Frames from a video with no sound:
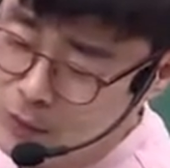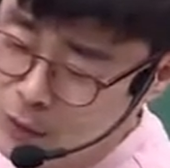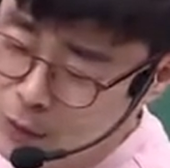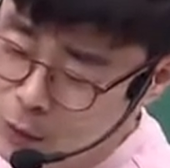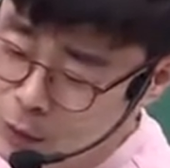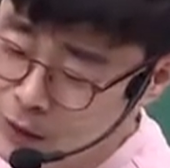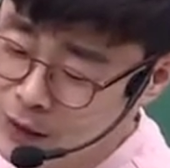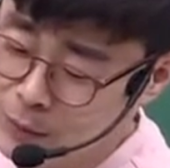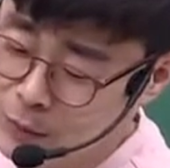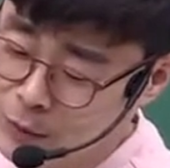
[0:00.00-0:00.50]

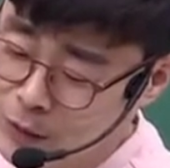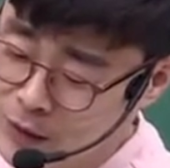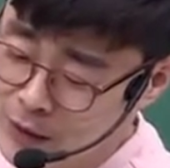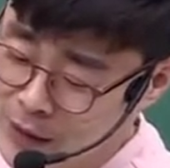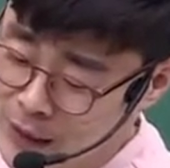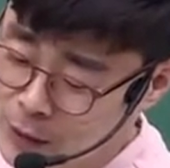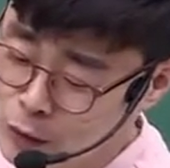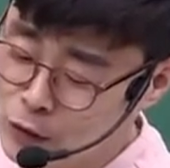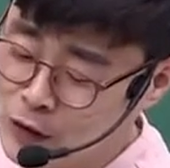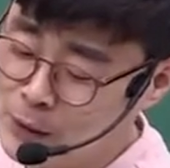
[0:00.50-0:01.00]
정답률이
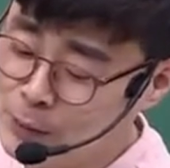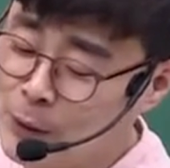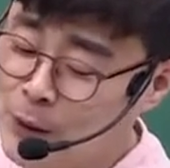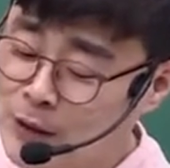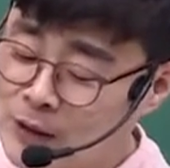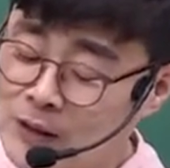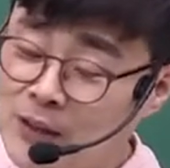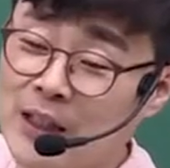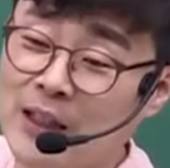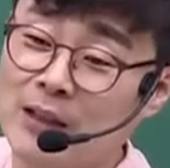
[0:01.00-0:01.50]
다
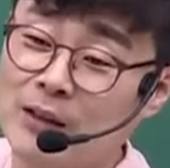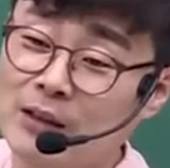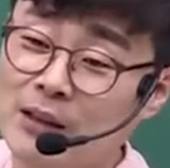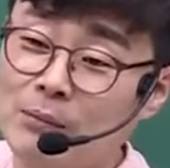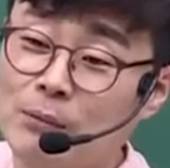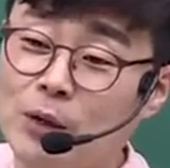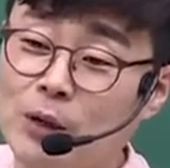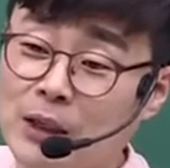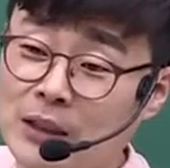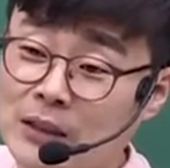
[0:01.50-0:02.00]
60%대예요.
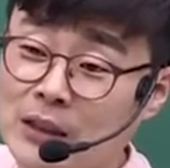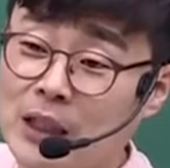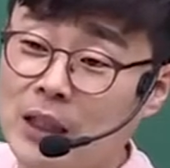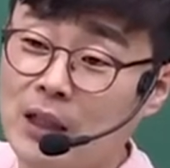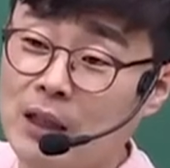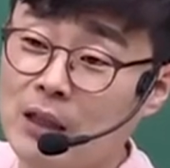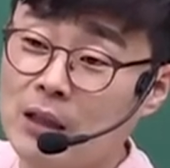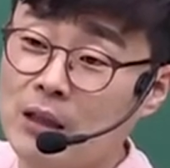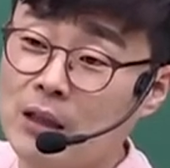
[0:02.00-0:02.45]
3번까지 다.